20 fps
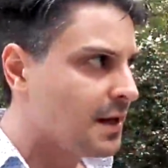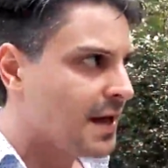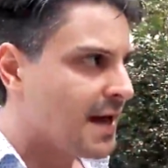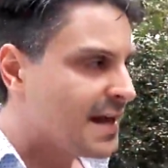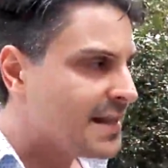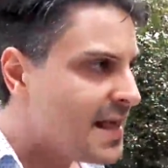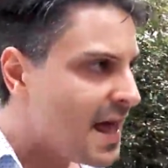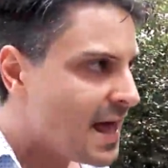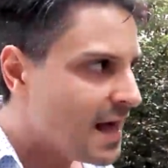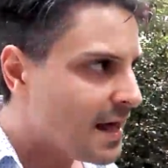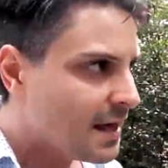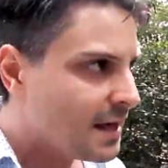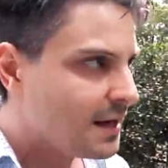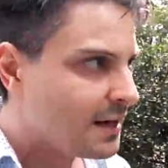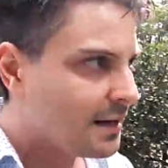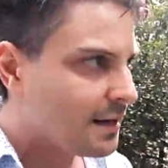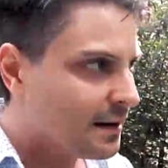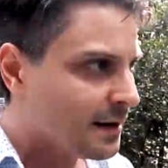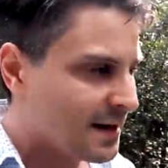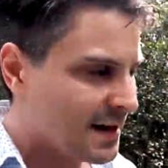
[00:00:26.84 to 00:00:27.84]
ed è
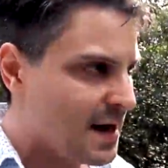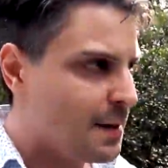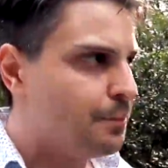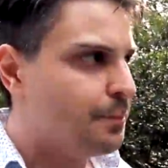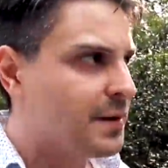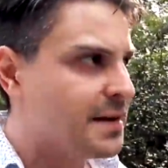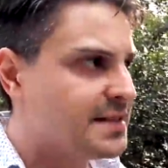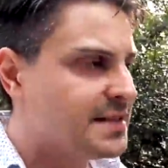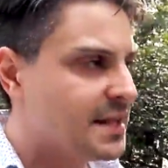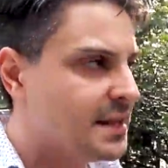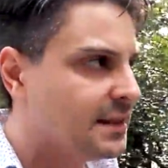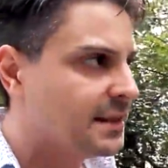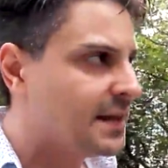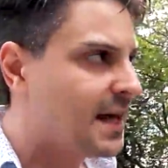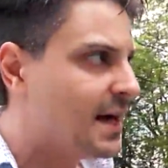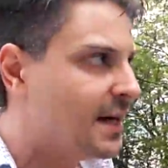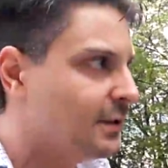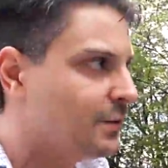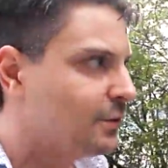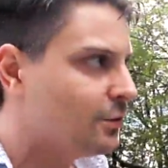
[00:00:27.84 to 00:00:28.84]

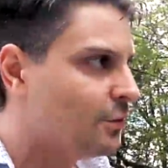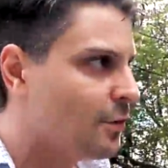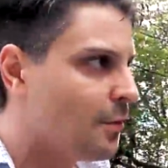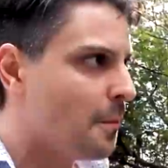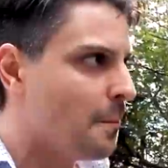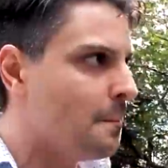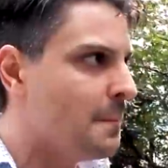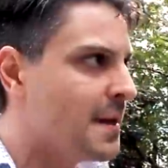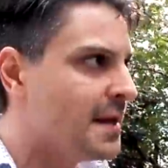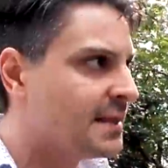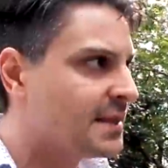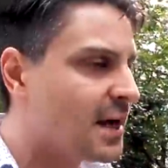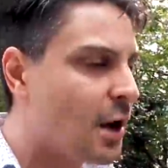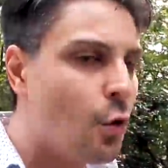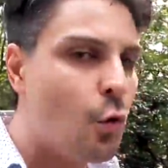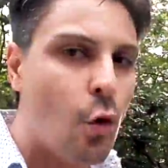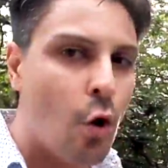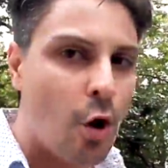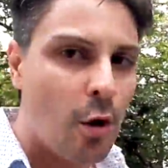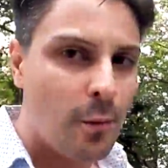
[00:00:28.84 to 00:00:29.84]
rappresentato metà
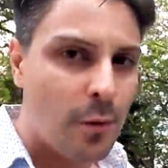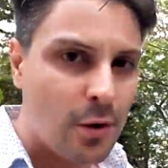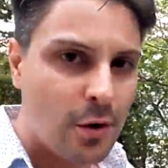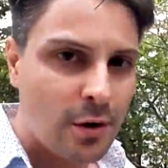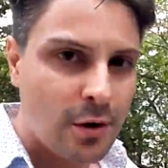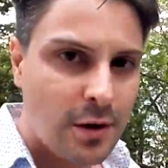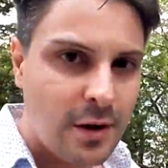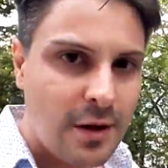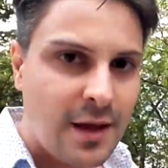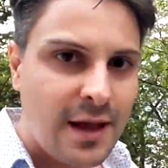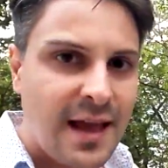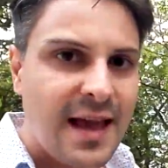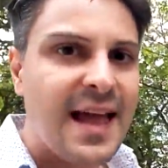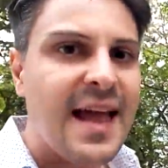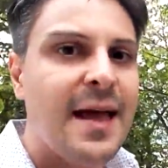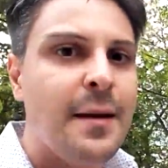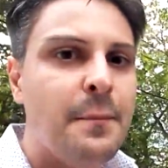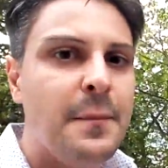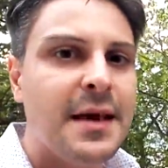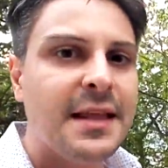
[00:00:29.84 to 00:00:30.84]
uomo
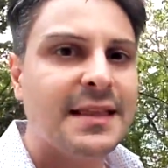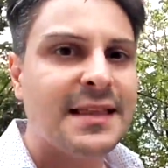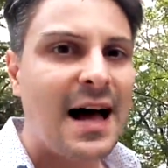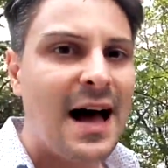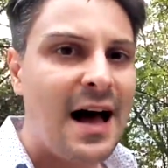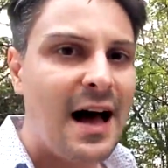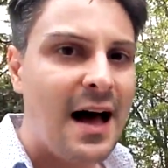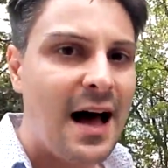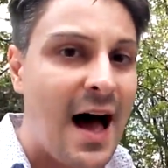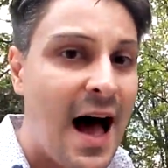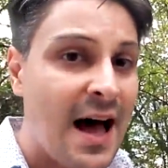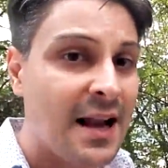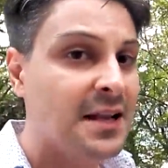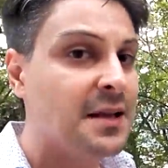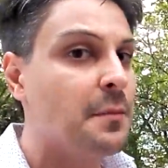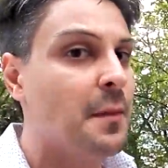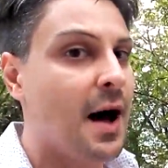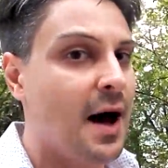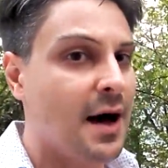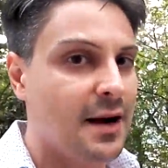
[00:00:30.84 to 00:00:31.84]
e metà
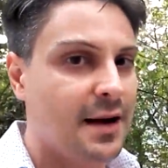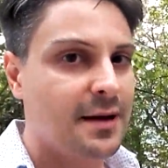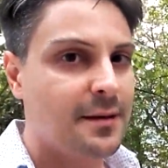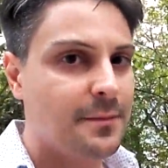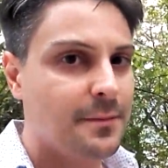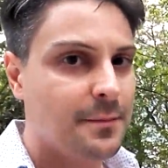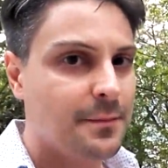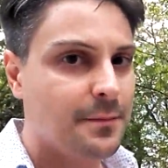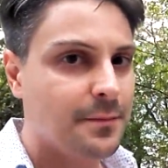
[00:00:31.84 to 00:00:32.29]
animale.